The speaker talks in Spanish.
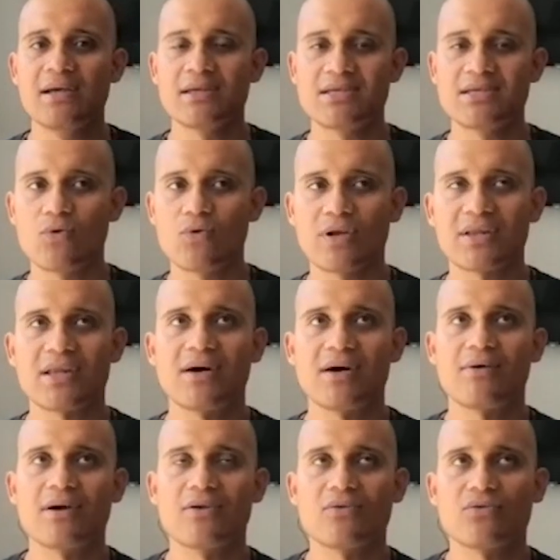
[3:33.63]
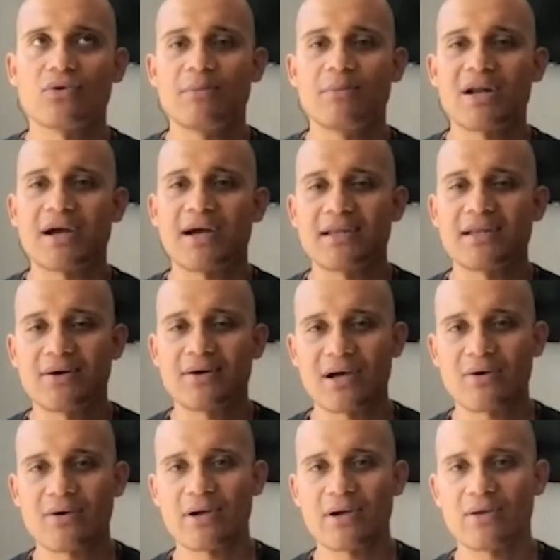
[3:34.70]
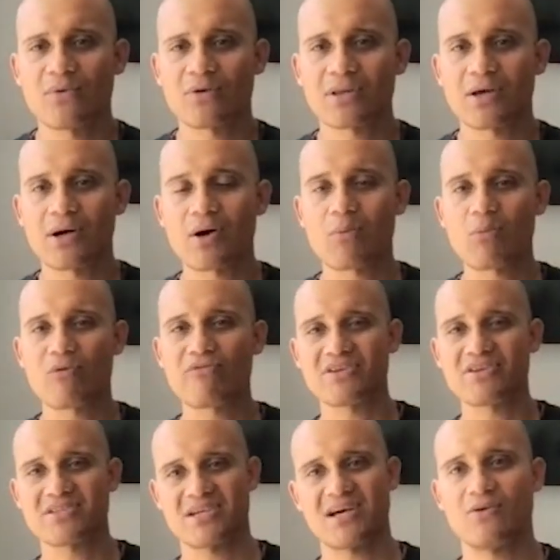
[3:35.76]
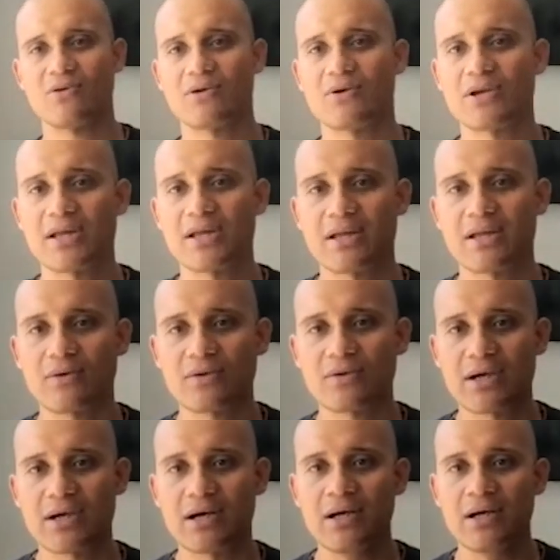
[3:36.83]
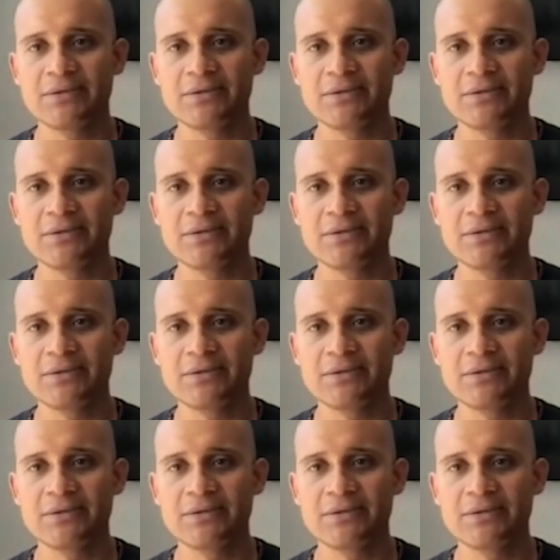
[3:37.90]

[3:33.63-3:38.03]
ya uno estaba, yo soy de Maracay, Aragua, y uno estaba como fichado, de verdad. O sea,